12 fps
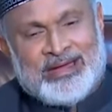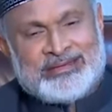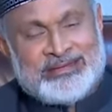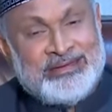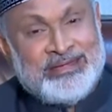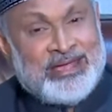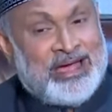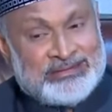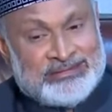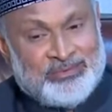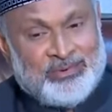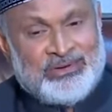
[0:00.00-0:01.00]
আর্সেনিক
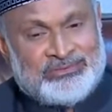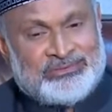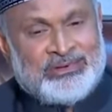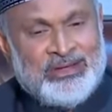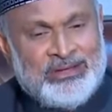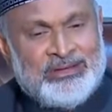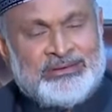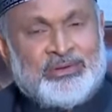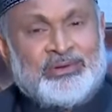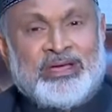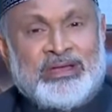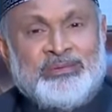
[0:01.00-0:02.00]
আছে বলে
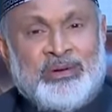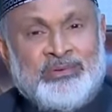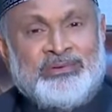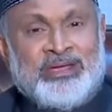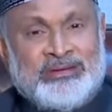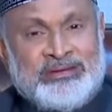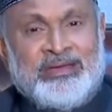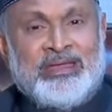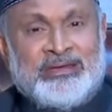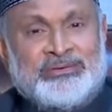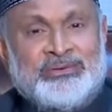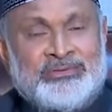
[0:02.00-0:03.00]
সরকারিভাবে ওটাকে
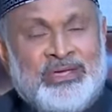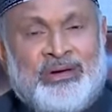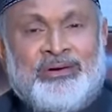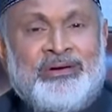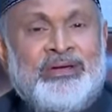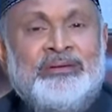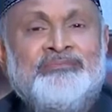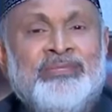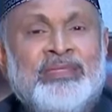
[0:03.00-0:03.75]
ডিক্লারেশন দেওয়া হয়